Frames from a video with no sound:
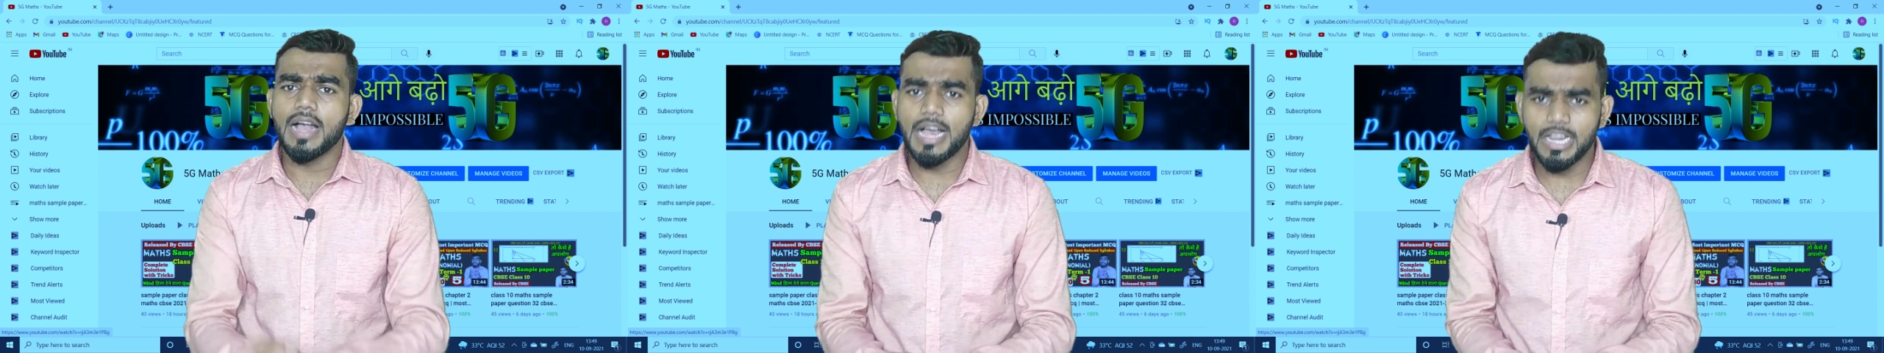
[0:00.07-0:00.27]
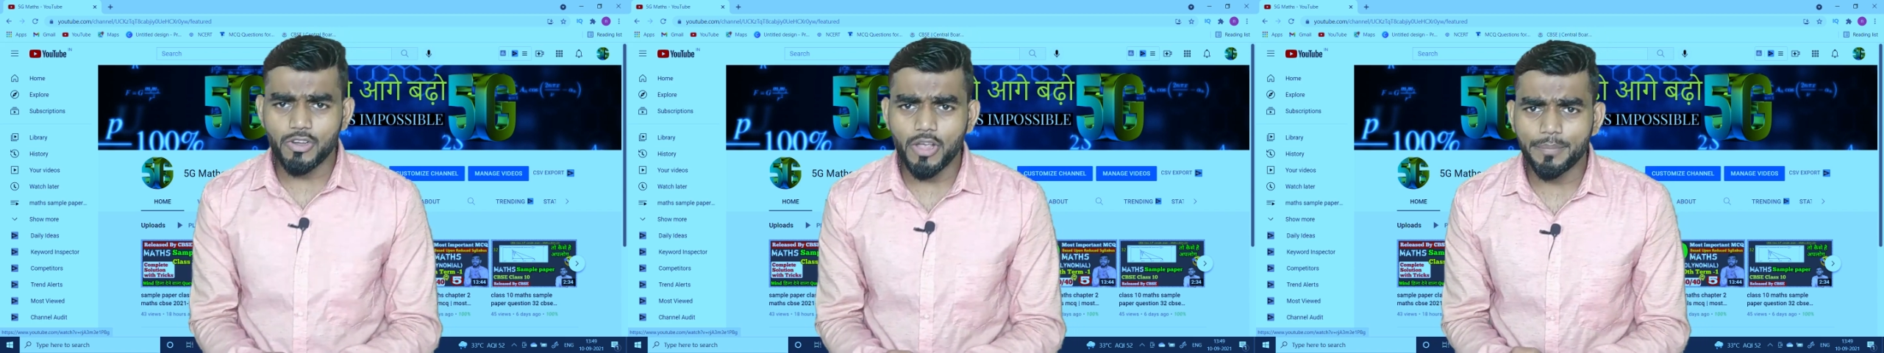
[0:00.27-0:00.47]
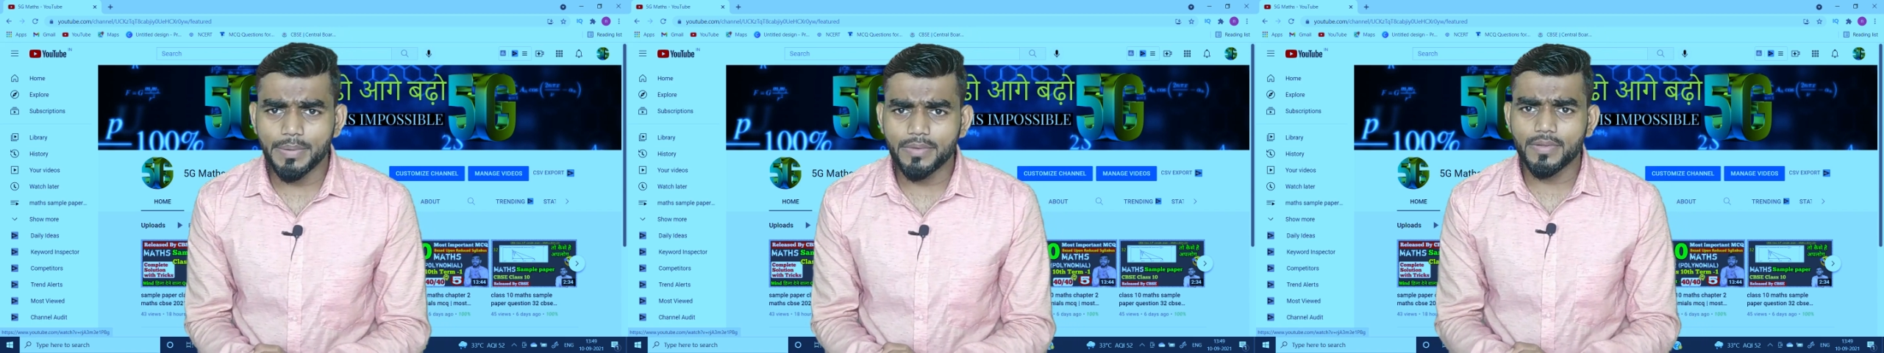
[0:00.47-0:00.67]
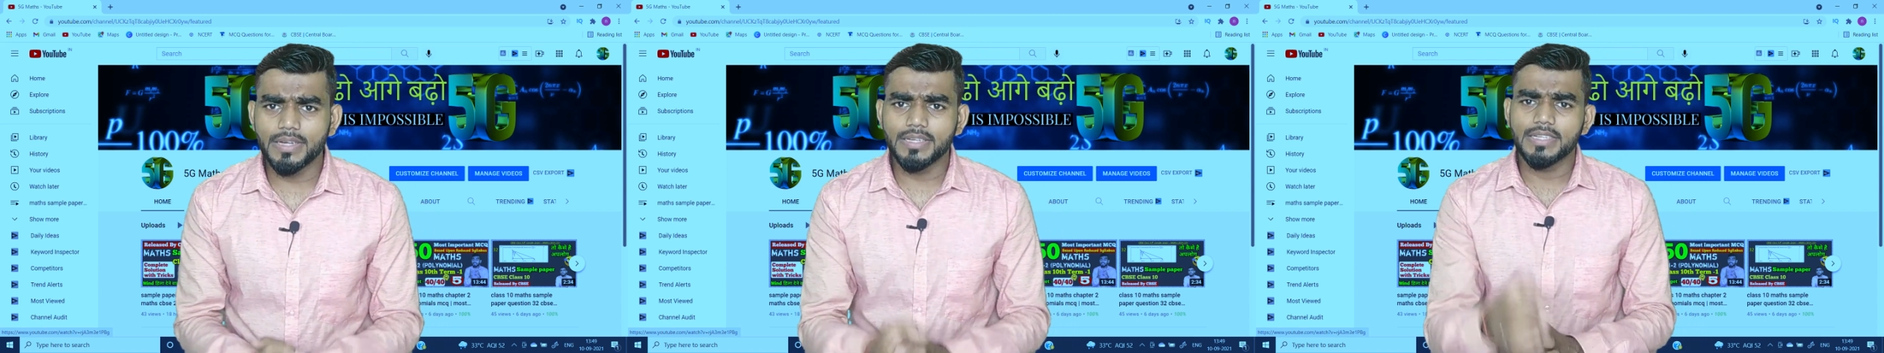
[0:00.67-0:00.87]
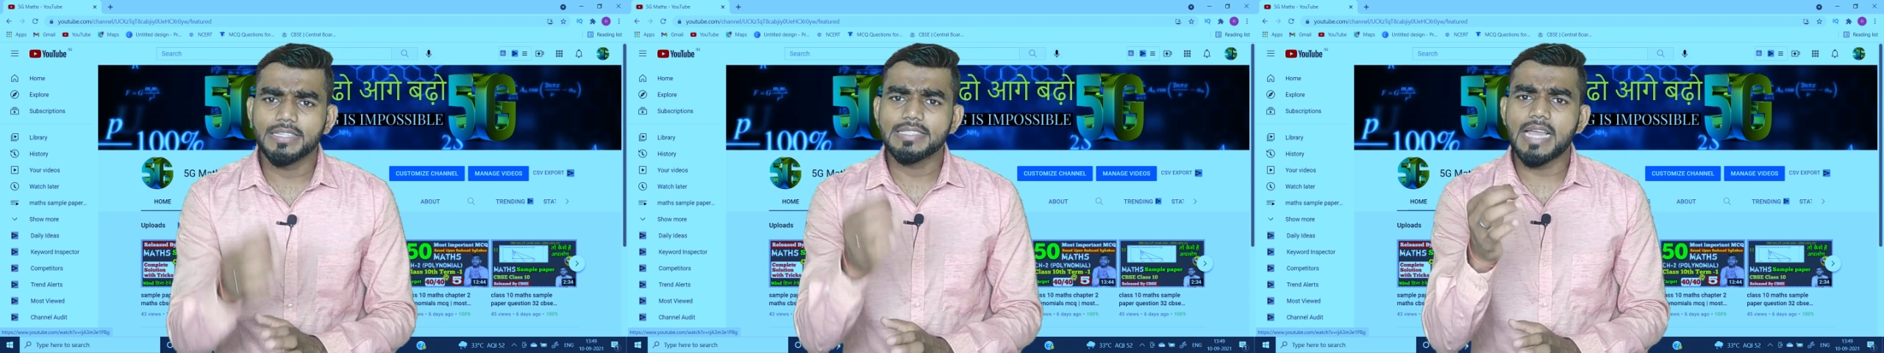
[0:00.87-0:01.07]
हेलो एवरीवन
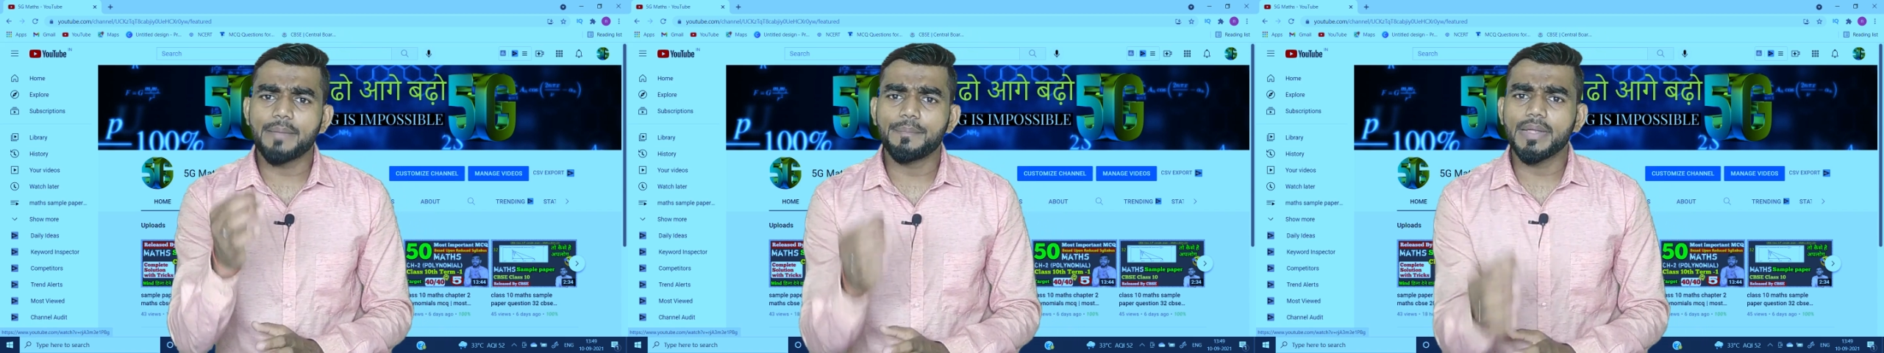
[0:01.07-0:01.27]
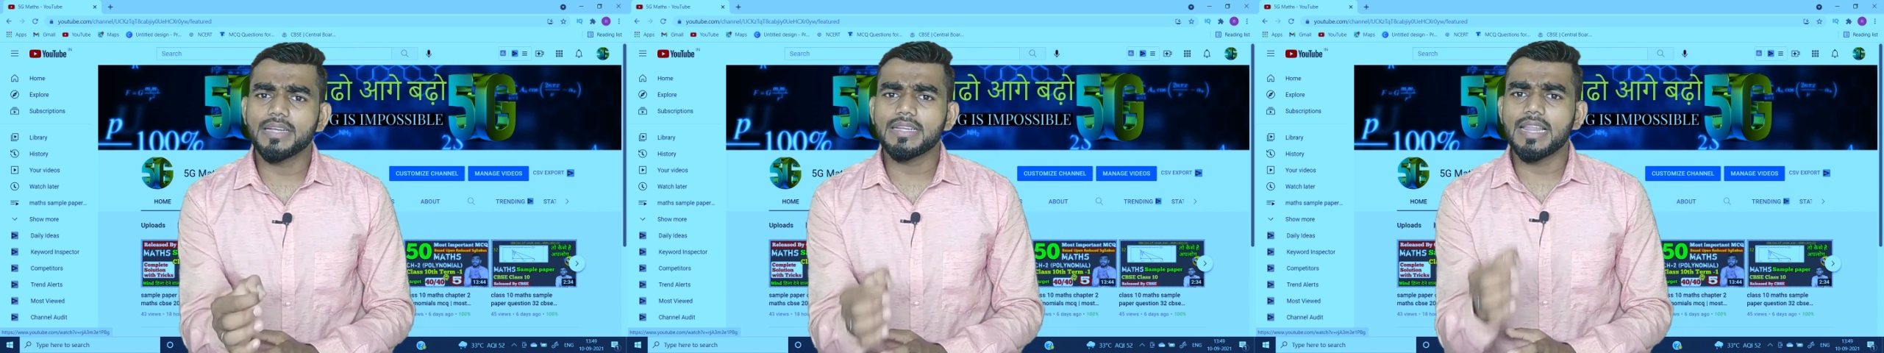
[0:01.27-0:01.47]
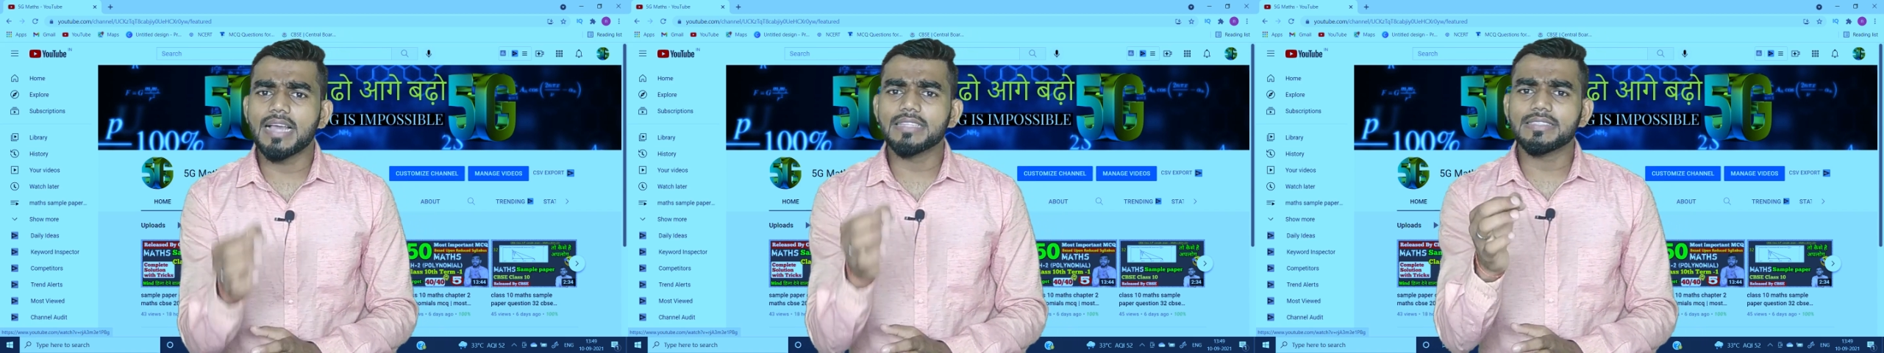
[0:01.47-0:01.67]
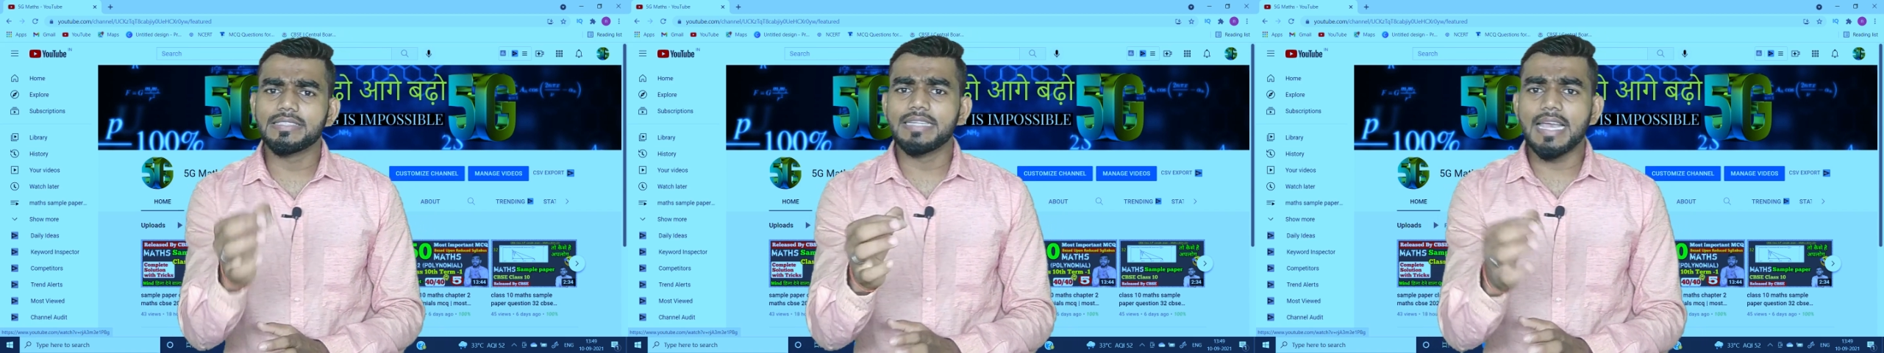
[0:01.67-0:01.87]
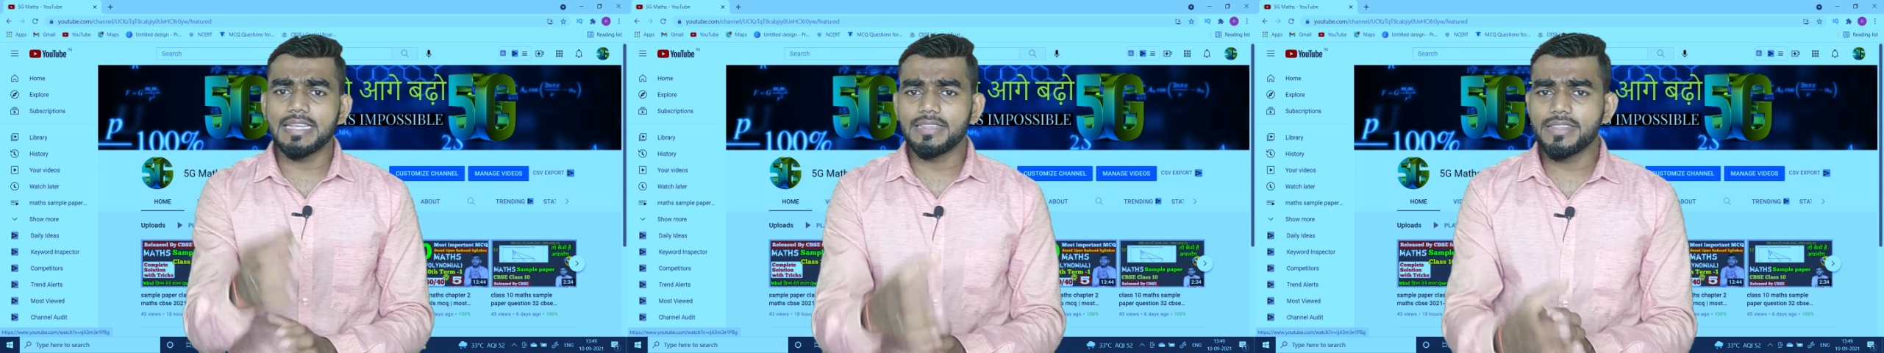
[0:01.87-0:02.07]
क्या आप एक क्लास
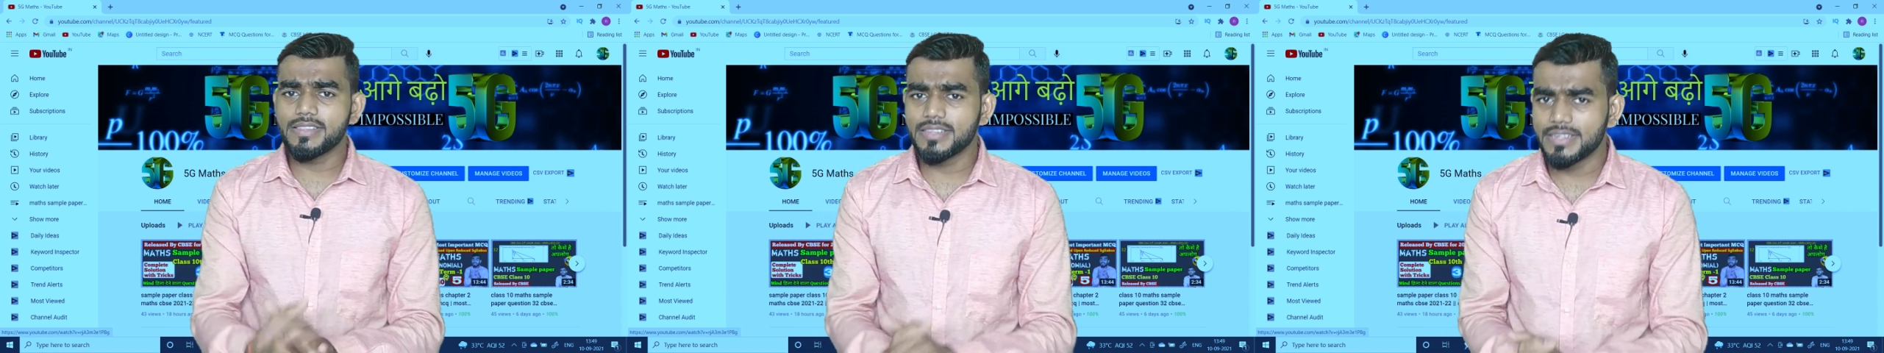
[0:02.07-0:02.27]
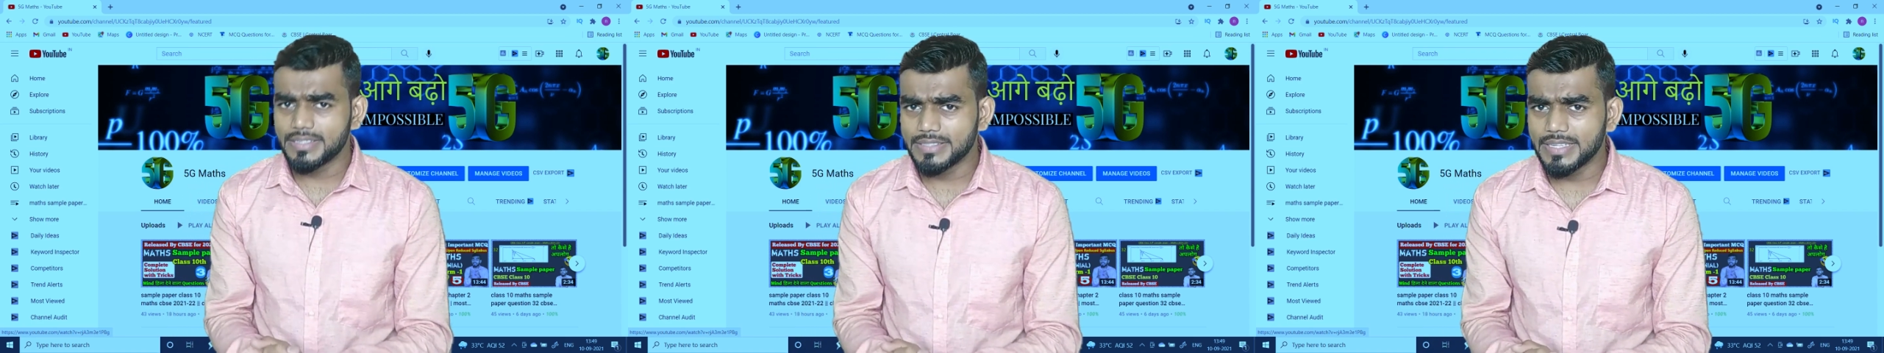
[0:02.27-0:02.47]
नाइन्थ